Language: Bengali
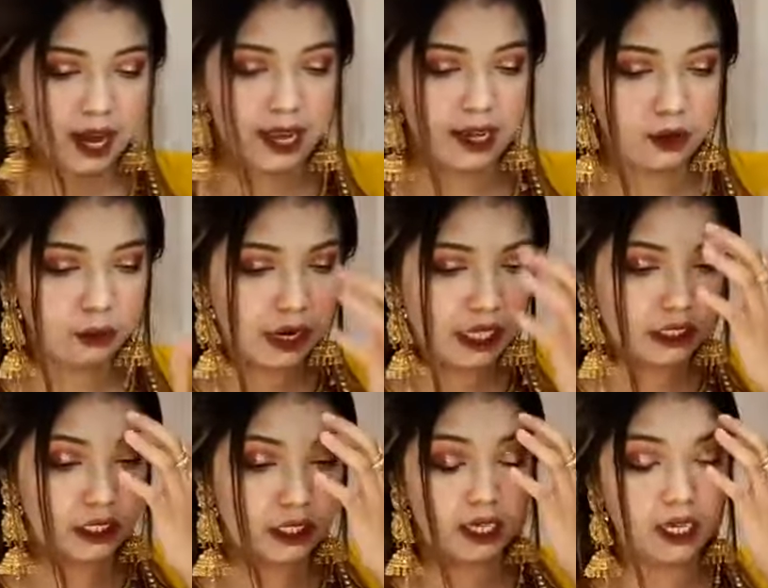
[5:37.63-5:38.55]
হাই হ্যালোর
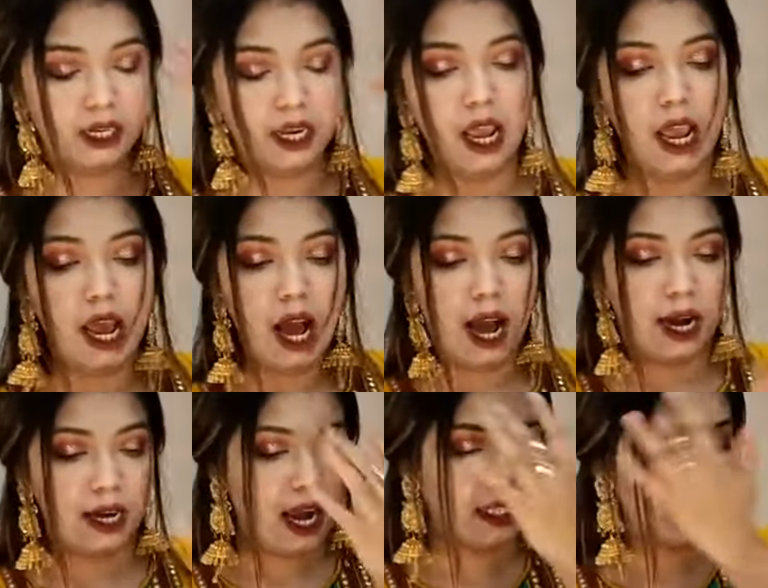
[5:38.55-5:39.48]
মাঝে থেকেন
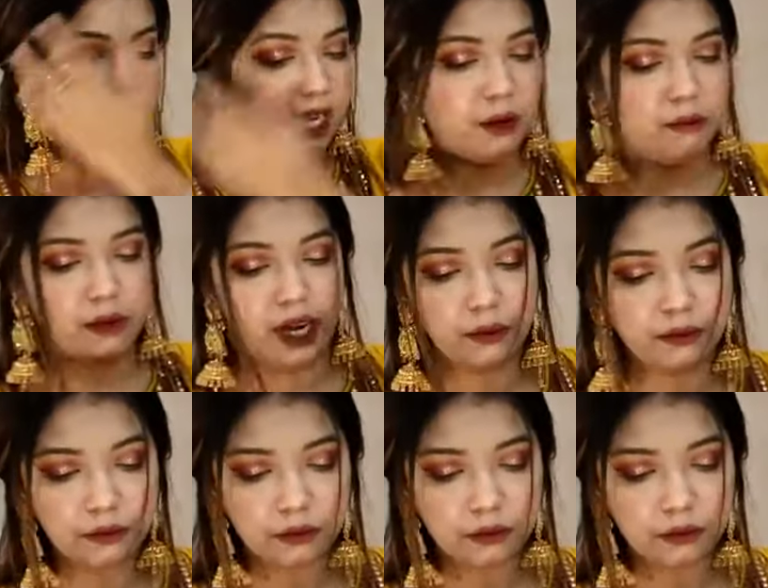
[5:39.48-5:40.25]
আর আজকে আমরা